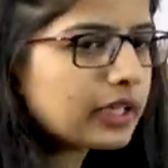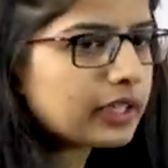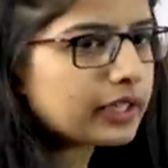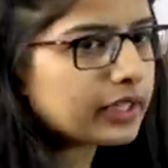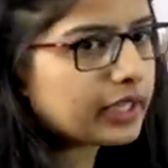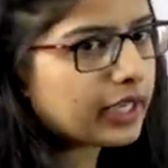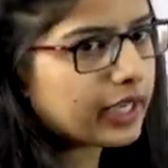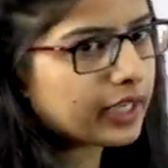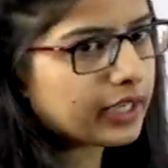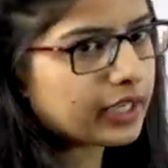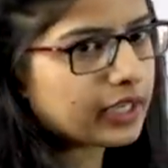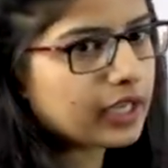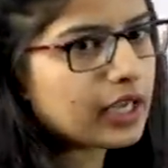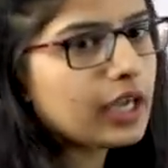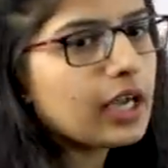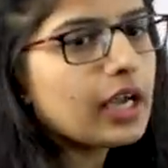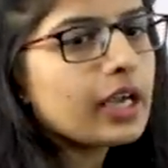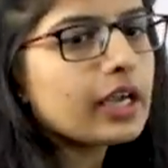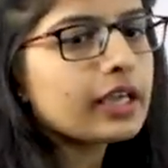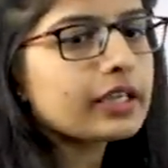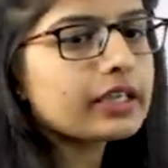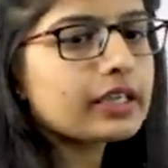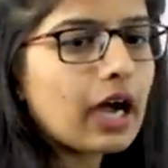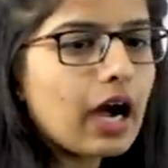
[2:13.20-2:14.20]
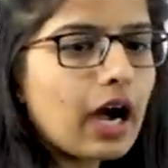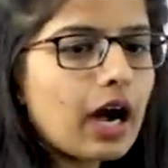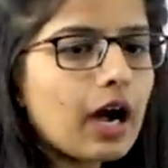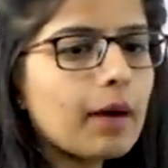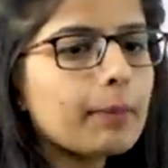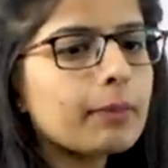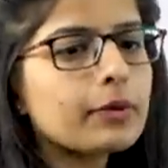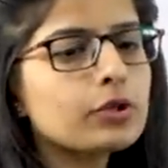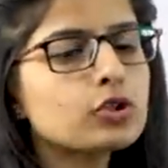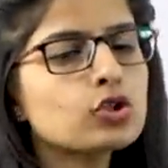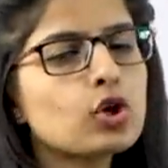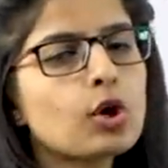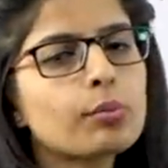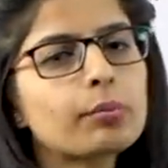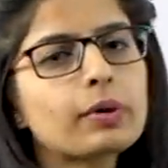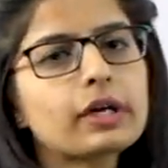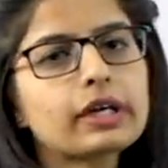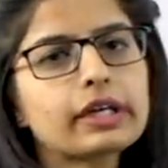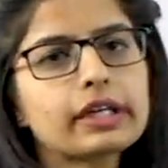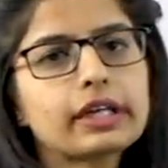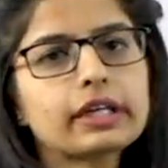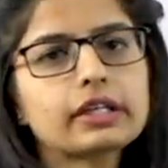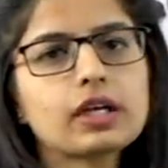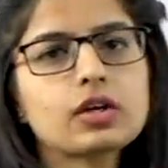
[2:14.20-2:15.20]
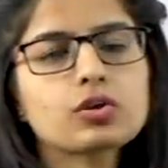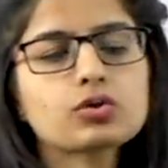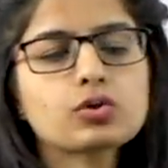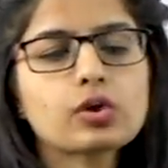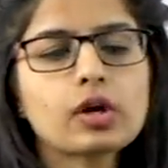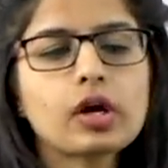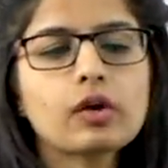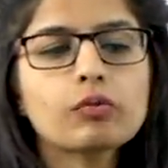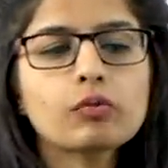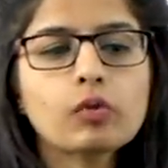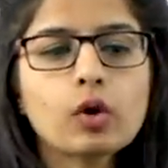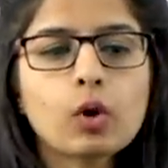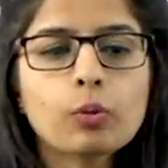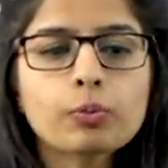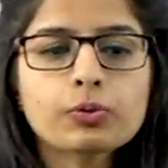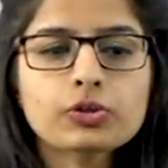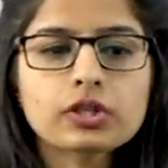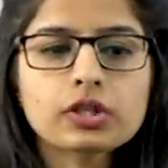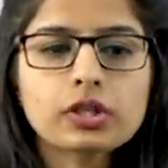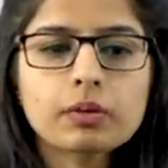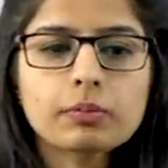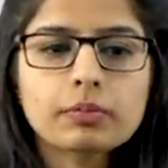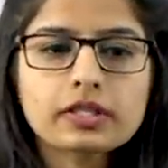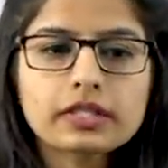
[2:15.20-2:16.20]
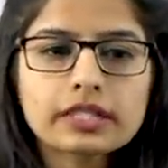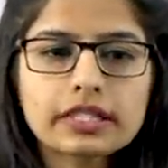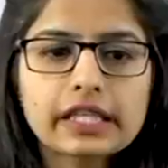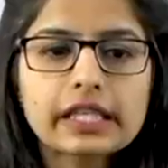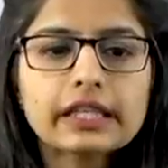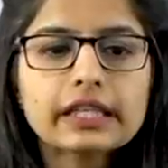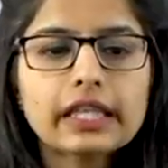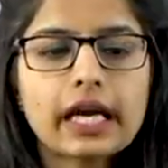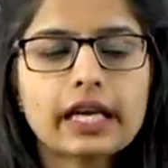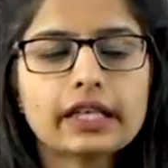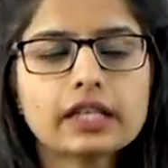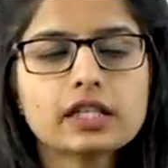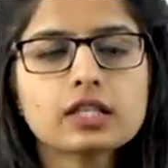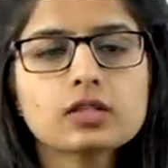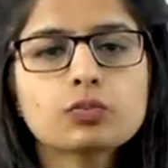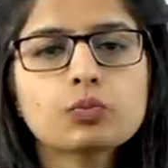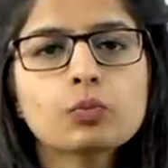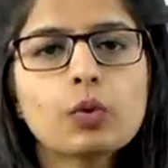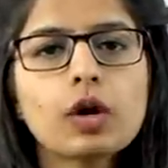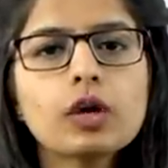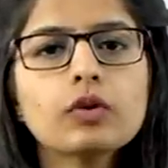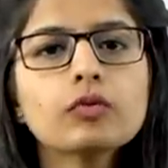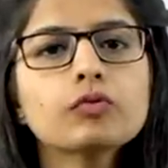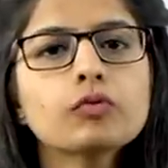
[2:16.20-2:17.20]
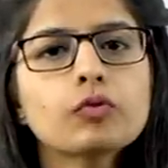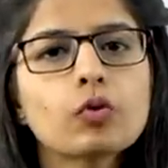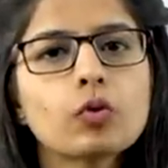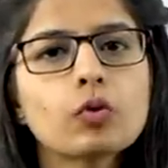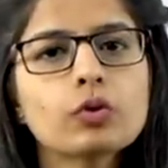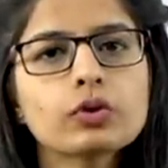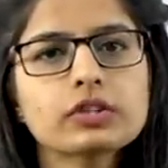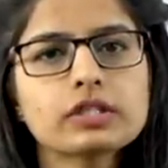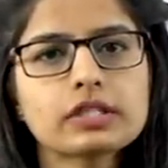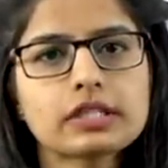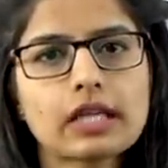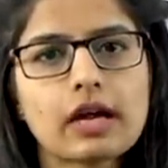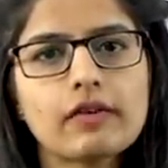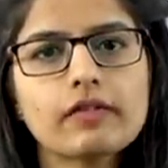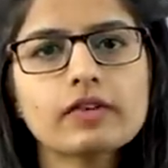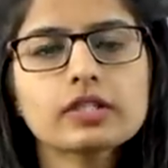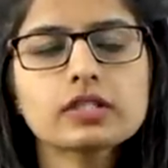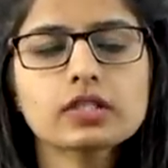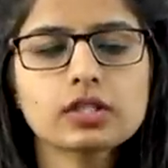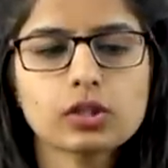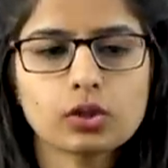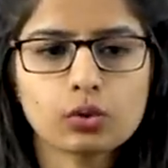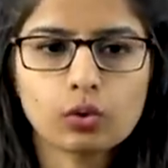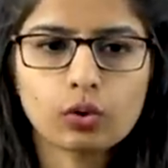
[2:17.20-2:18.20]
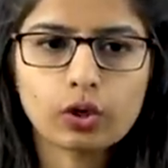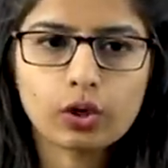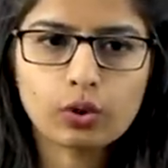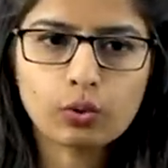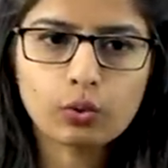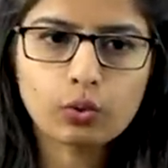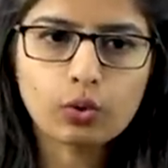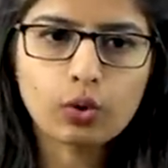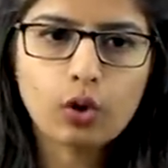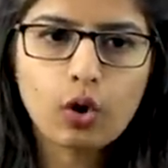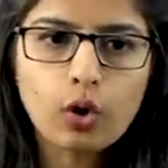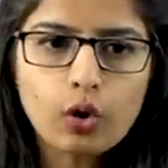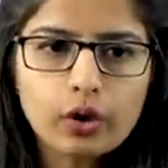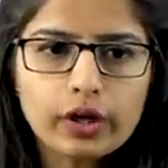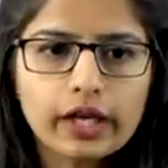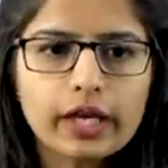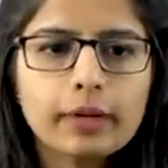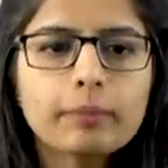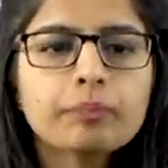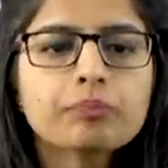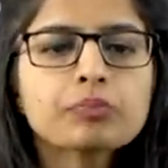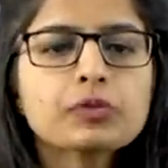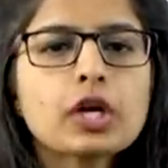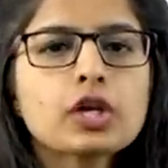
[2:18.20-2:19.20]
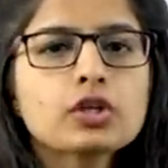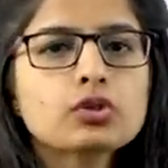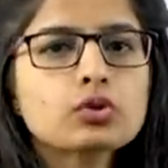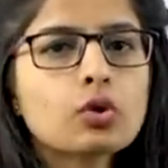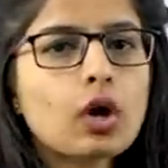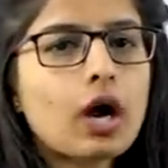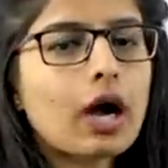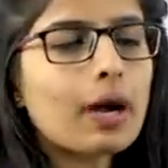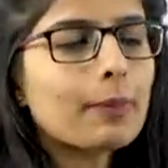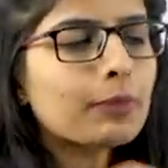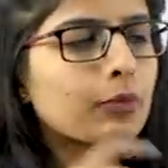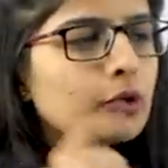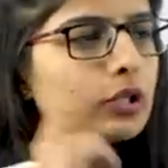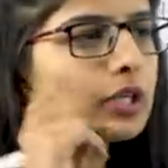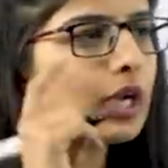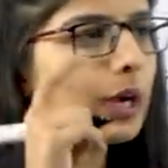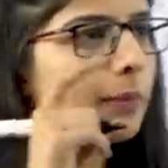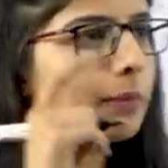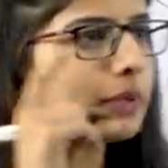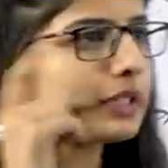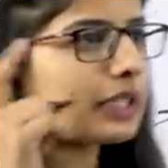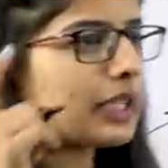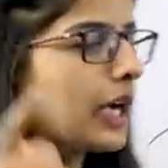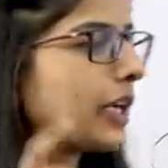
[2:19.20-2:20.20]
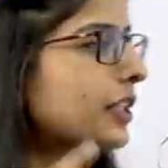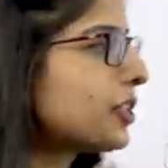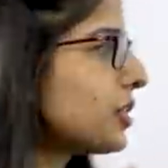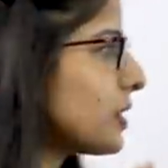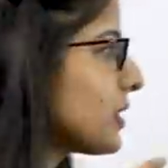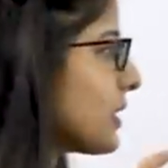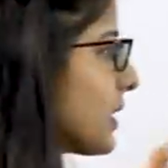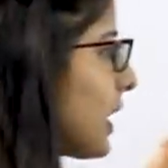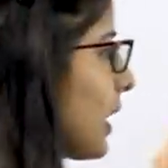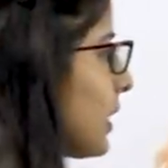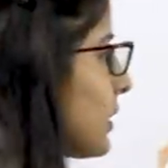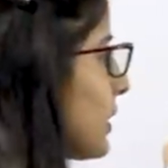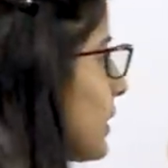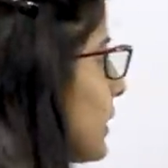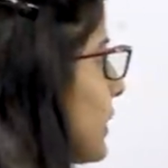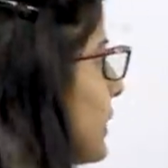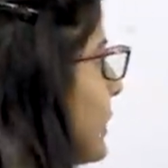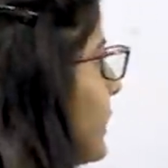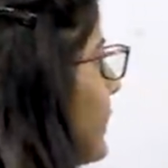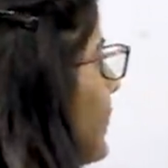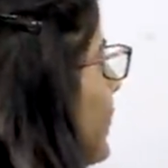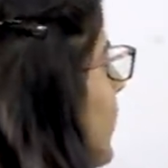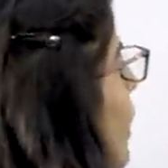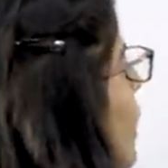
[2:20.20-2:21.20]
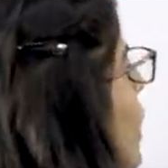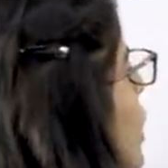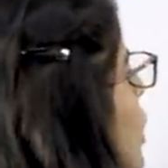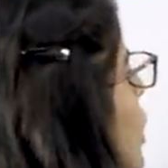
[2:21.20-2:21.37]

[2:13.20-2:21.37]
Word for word: करके आएंगे यहाँ पर जो आपका करेक्ट आंसर है वो है ऑप्शन नंबर सी दैट इज वन करोड़ ओके सो आपको यहाँ पर क्या चीज़ याद रख लेनी है